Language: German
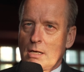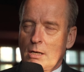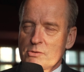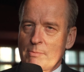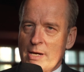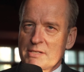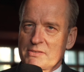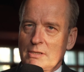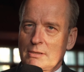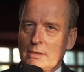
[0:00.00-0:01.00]
Aus meiner
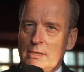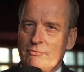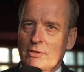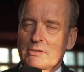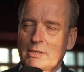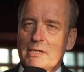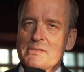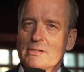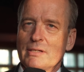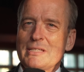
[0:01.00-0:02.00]
Sicht liefert
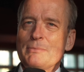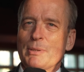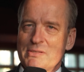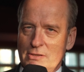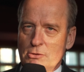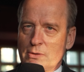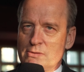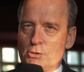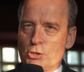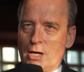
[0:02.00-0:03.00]
Christa die beste
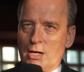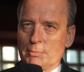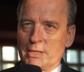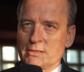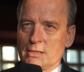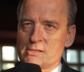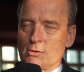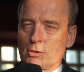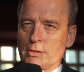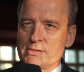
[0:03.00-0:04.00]
juristische Arbeit als
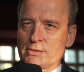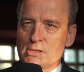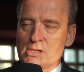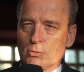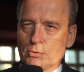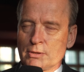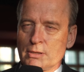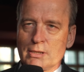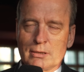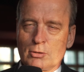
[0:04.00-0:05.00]

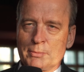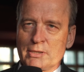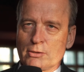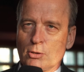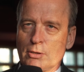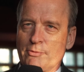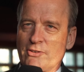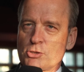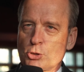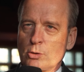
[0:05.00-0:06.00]
Organisation. Da kommen ja doch
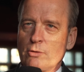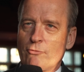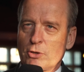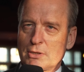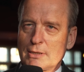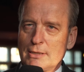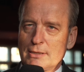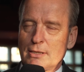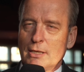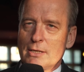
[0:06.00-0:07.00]
fast schon
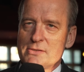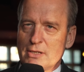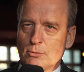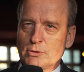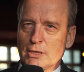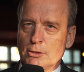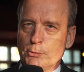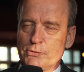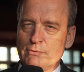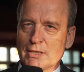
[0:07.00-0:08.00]
wöchentlich sehr gute
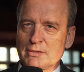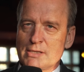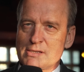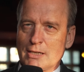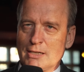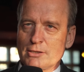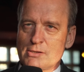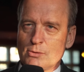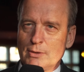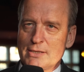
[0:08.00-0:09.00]
Analysen. Wir hatten jetzt gerade
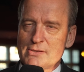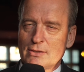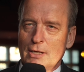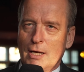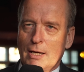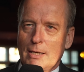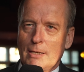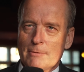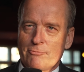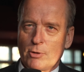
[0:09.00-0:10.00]
zuletzt
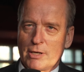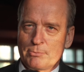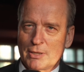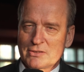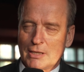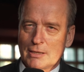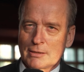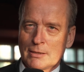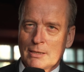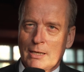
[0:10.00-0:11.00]
äh, vor ein paar
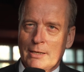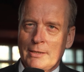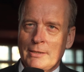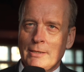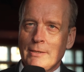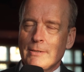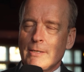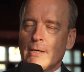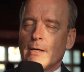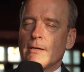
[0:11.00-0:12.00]
Tagen eine äh,
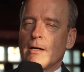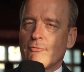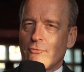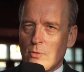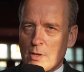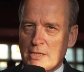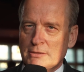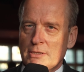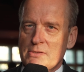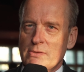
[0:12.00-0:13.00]

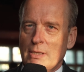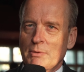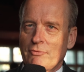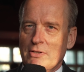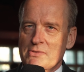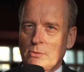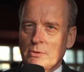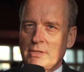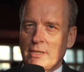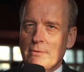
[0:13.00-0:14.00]
hervorragende
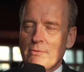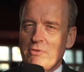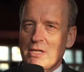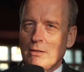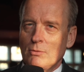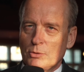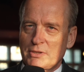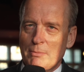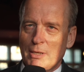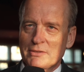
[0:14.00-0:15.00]
Zusammenfassung der
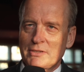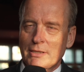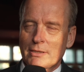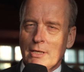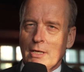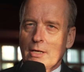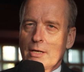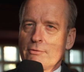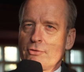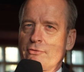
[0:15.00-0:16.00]
WHO-Thematik
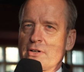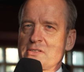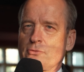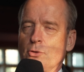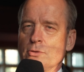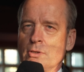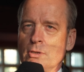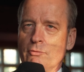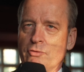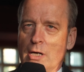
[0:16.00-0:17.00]
äh, verfasst
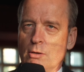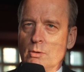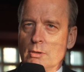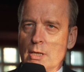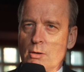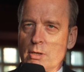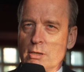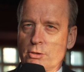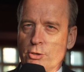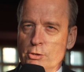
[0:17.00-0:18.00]
von Frau
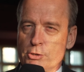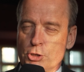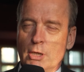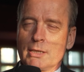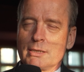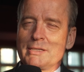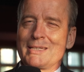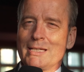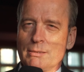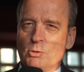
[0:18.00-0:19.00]
Laura Kölsch. Kann
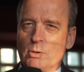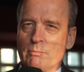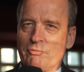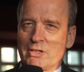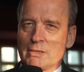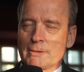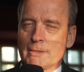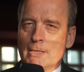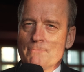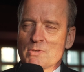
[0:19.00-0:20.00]
ich jedem nur empfehlen.
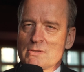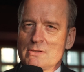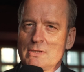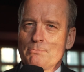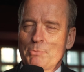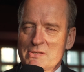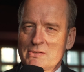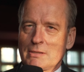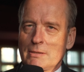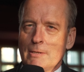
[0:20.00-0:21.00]
Das ist die
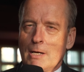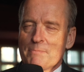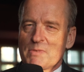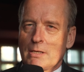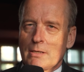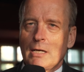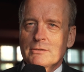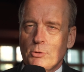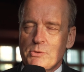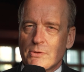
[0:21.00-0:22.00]
beste äh,
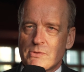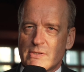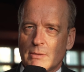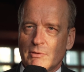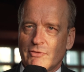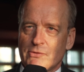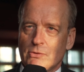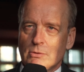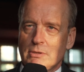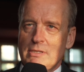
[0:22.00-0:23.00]
Analyse und
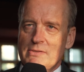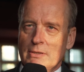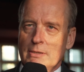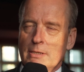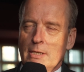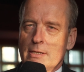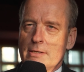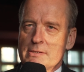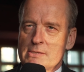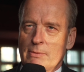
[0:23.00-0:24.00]
Zusammenfassung dieser
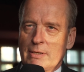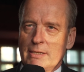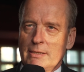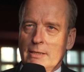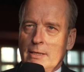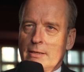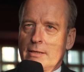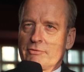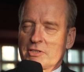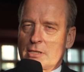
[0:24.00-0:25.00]
äh, zwei
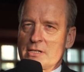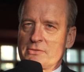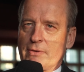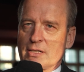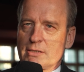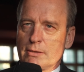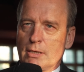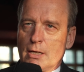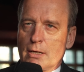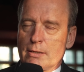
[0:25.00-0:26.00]
äh, Vertragswerke.
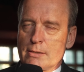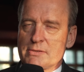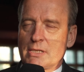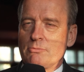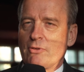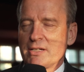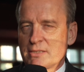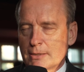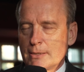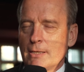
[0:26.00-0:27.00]
es gibt
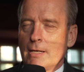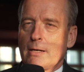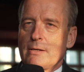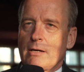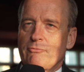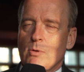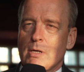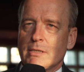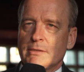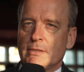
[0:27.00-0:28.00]
weitere
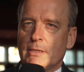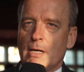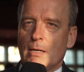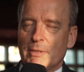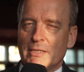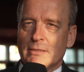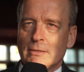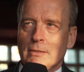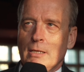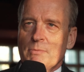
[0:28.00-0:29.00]
hervorragende
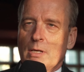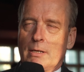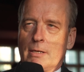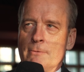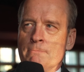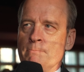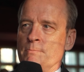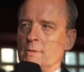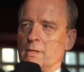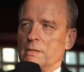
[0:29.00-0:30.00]
Arbeiten.
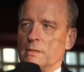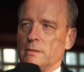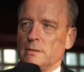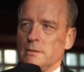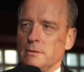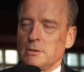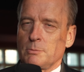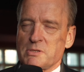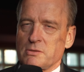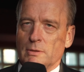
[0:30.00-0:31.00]
Ähm, äh,
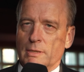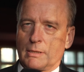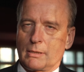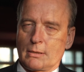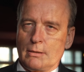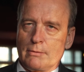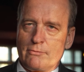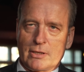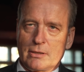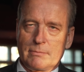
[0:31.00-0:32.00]
ich persönlich
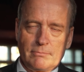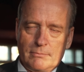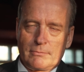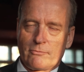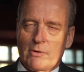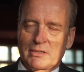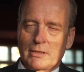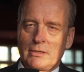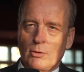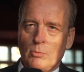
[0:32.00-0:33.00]
äh, werde
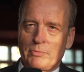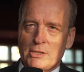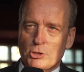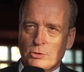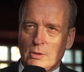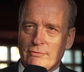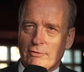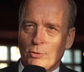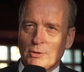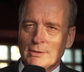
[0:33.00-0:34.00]
weiterhin die Homepage natürlich
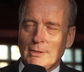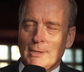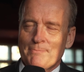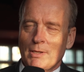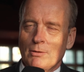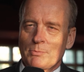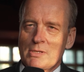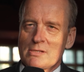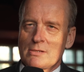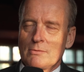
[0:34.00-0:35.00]
verfolgen und
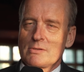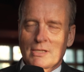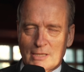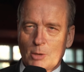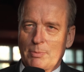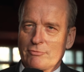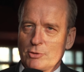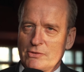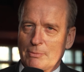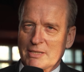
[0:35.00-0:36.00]
bin sehr dankbar
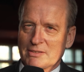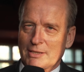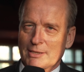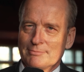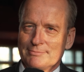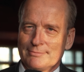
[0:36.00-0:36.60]
für diese Beiträge.